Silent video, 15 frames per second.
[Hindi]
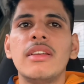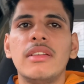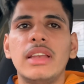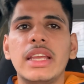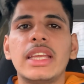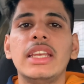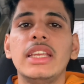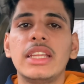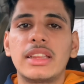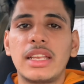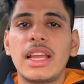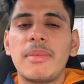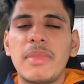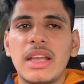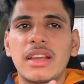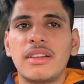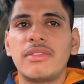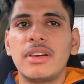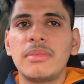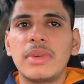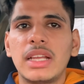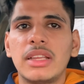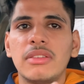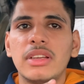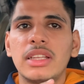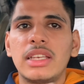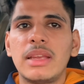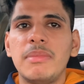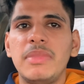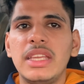लेकिन इतना मैं कंफर्म कहता हूँ कि
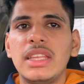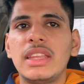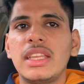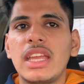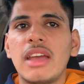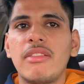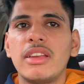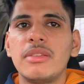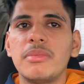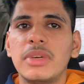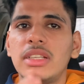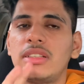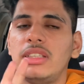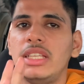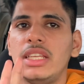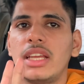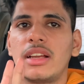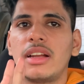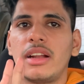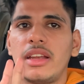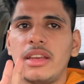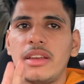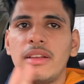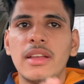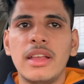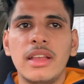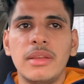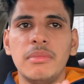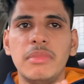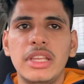इसने बीस की एवरेज मस्त दी है गाड़ी ने
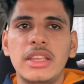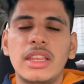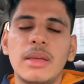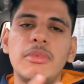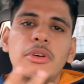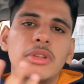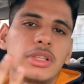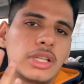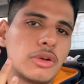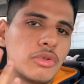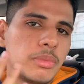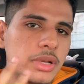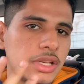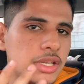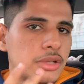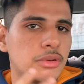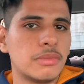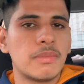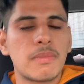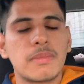बीस से भी हो सकता है ऊपर की हो